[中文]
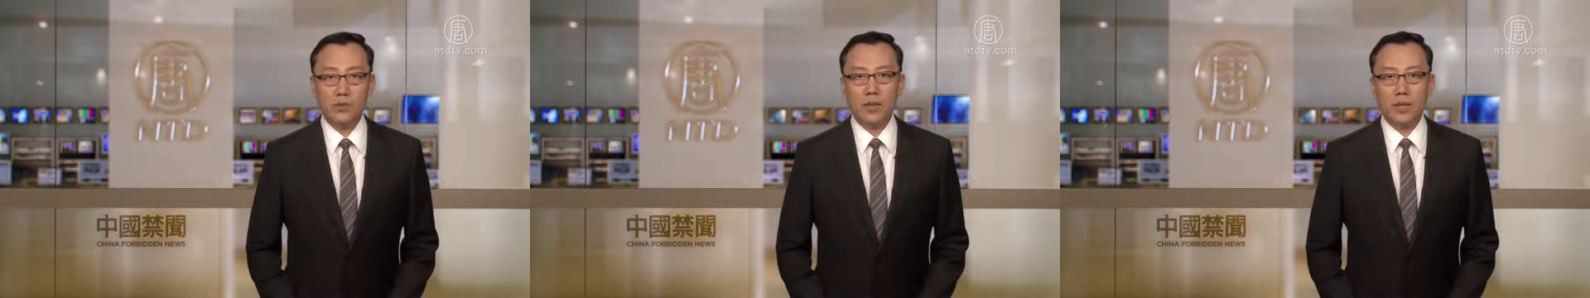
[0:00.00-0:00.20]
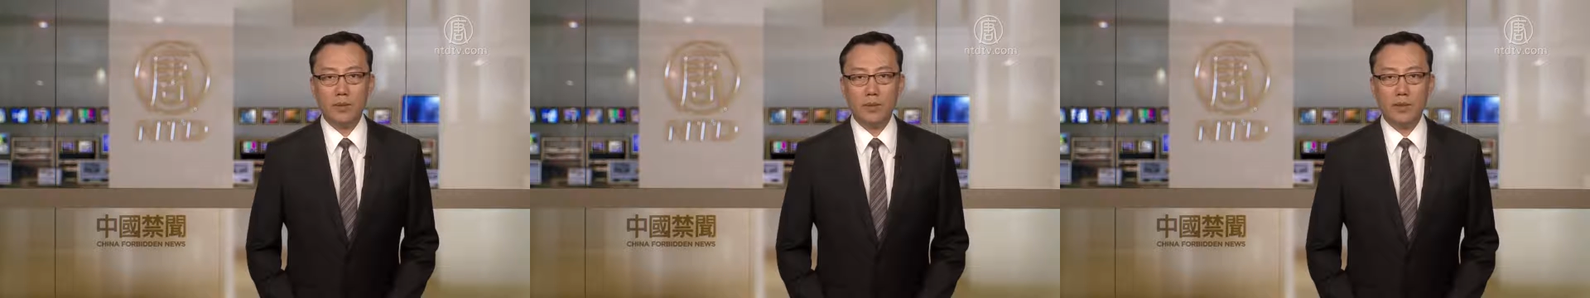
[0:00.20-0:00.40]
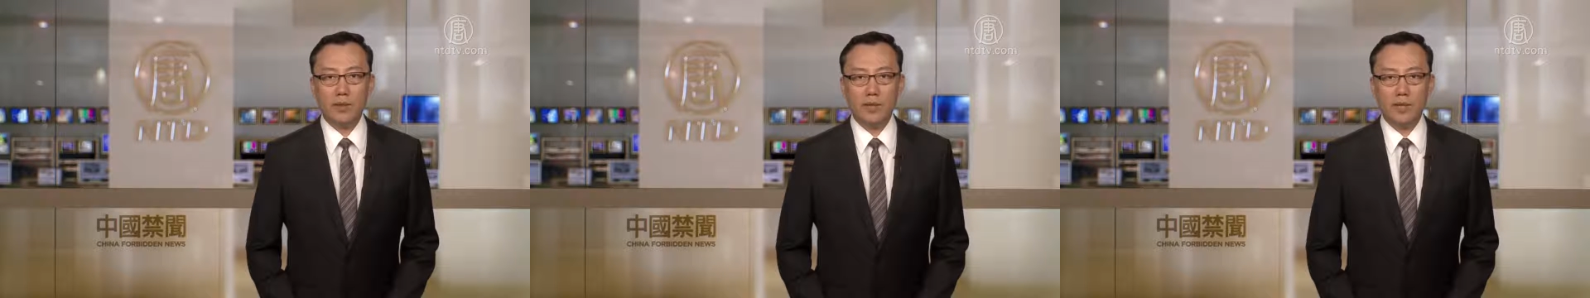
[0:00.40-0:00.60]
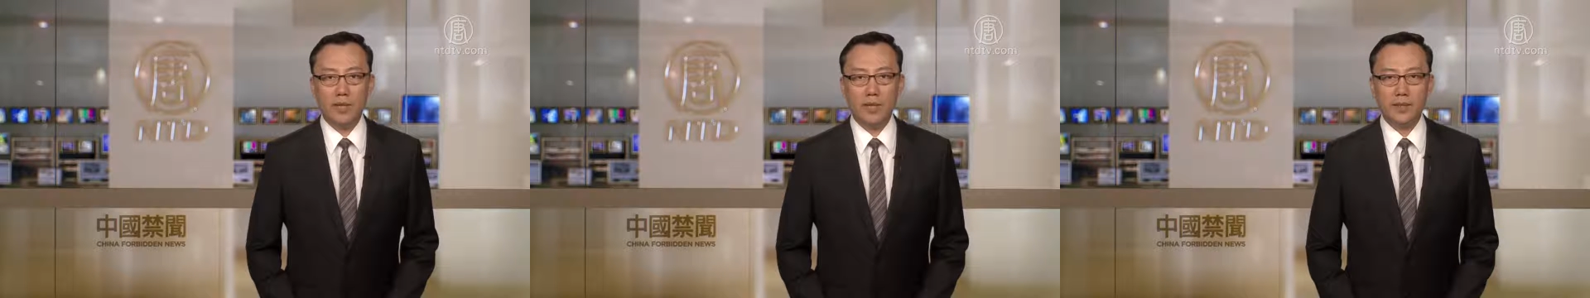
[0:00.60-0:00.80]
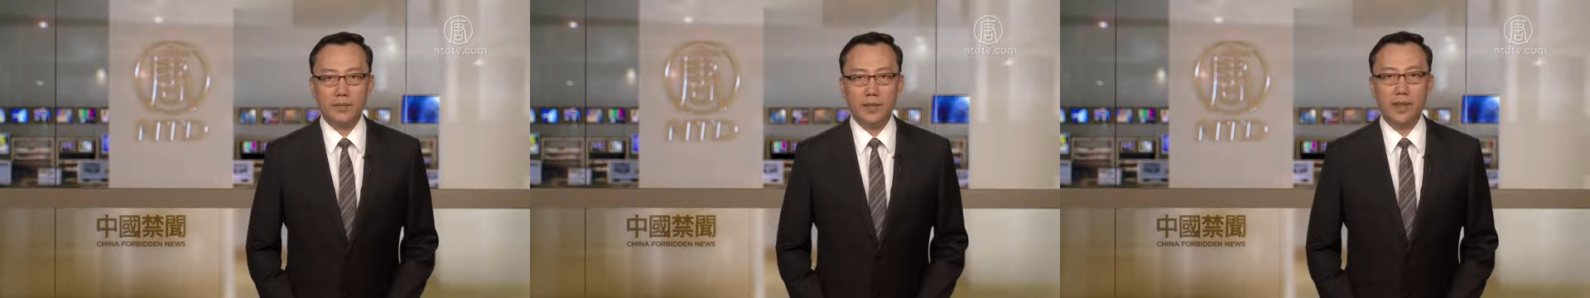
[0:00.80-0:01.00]
税，贸易
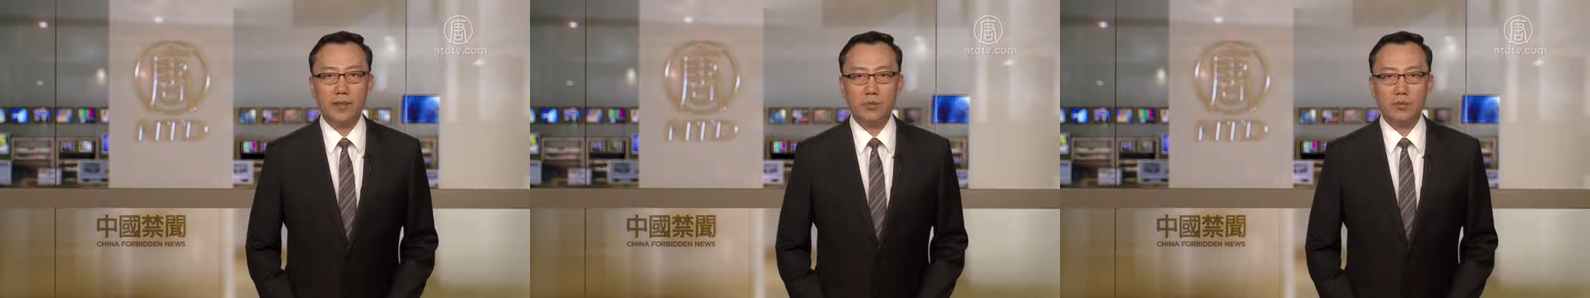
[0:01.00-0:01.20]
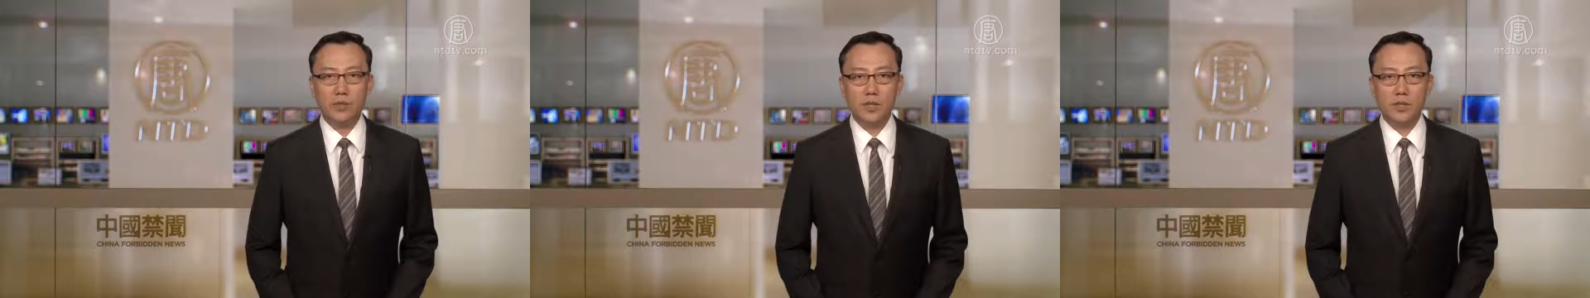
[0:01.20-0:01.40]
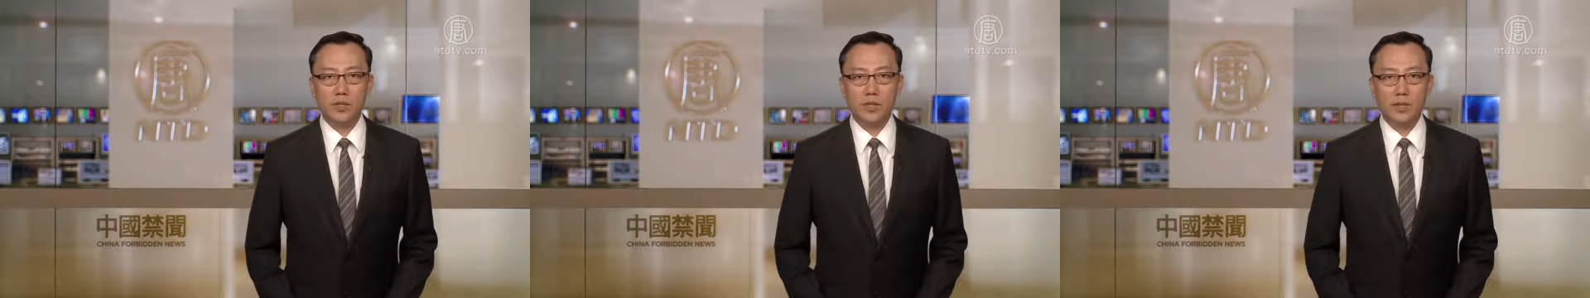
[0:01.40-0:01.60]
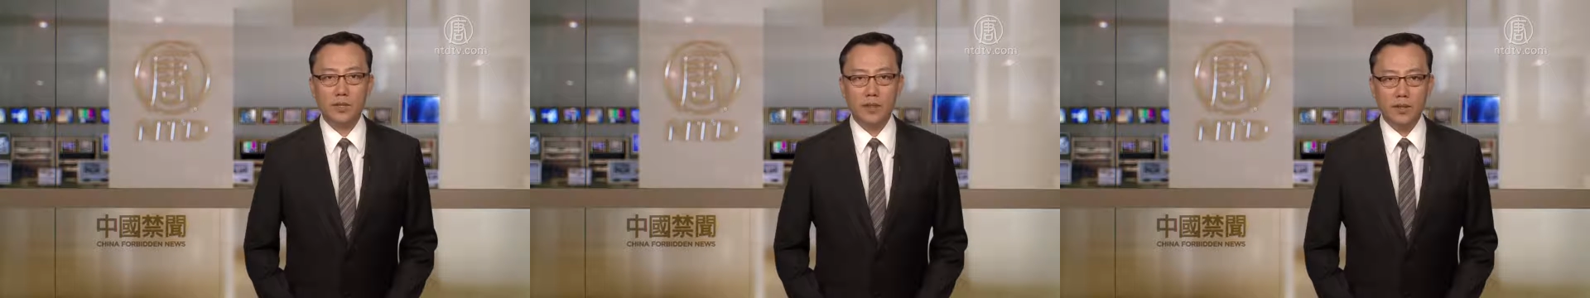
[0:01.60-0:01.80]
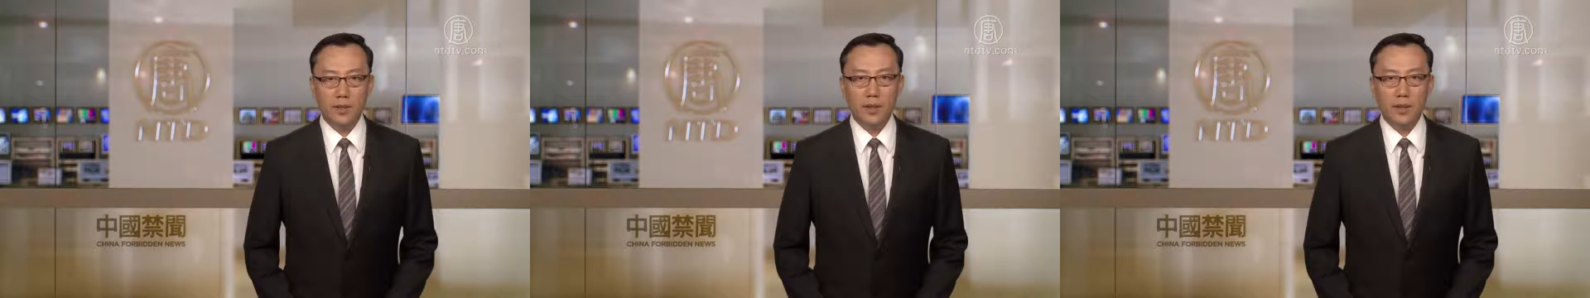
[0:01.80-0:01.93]
战再度升级。